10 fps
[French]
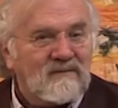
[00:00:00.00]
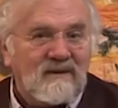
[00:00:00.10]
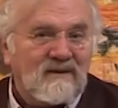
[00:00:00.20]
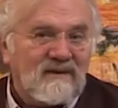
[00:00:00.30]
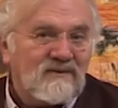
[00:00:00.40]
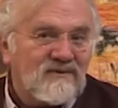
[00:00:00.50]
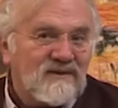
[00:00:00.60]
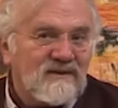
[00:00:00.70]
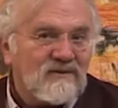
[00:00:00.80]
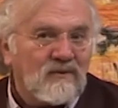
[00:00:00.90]
Ben, la
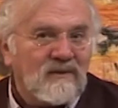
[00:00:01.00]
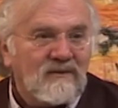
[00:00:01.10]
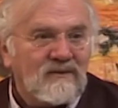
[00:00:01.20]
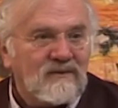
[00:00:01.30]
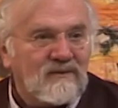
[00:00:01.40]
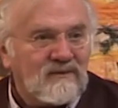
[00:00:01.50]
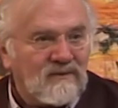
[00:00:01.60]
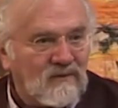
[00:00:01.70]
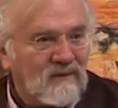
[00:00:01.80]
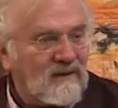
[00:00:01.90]
justice, remets-le,
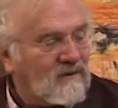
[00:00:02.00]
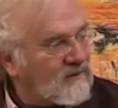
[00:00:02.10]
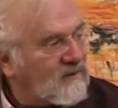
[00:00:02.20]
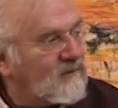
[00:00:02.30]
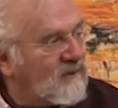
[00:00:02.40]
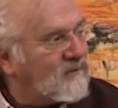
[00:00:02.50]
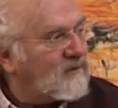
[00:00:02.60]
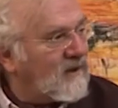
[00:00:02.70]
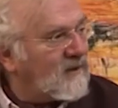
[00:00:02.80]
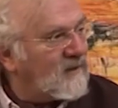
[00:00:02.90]
remets-la entre les mains
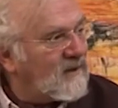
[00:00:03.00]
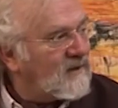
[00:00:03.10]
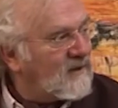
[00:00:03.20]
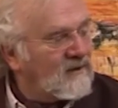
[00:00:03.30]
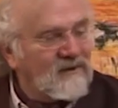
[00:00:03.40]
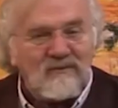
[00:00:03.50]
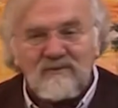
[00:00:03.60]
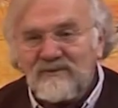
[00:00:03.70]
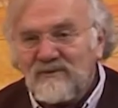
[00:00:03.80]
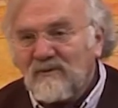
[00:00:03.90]
du karma,
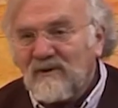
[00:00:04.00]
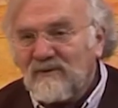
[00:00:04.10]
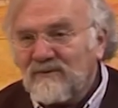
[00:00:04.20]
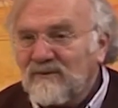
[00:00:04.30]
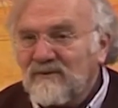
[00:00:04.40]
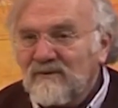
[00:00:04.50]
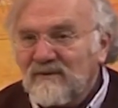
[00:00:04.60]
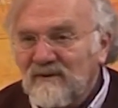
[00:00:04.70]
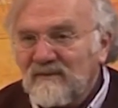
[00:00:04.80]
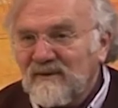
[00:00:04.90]
si tu crois en Dieu,
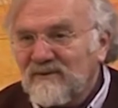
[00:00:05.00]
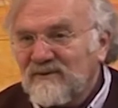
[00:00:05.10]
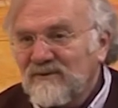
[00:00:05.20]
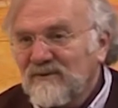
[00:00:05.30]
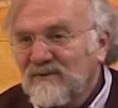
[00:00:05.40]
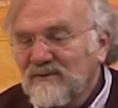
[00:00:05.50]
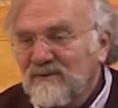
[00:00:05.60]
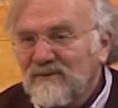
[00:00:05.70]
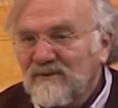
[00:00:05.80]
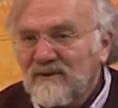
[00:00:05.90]
dans les mains de Dieu
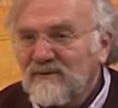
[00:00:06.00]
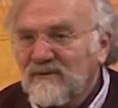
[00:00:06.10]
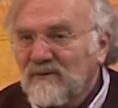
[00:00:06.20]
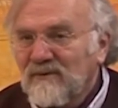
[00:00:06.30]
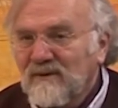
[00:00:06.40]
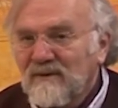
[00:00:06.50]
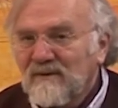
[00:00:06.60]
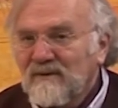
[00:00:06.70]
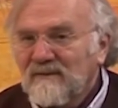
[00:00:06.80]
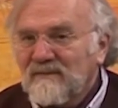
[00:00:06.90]
ou de qui tu veux.
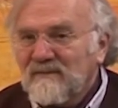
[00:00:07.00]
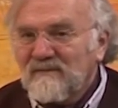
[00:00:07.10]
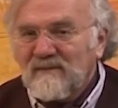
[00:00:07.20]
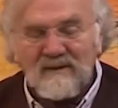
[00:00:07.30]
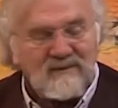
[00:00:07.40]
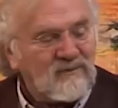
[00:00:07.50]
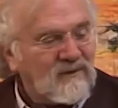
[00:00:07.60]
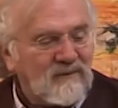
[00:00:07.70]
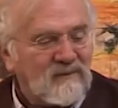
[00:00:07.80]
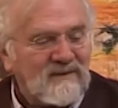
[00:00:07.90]
Mais
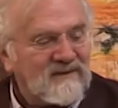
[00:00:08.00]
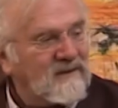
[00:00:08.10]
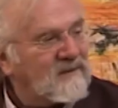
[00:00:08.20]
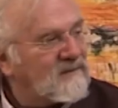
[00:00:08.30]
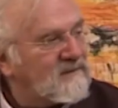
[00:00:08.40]
toi, fais pas ça.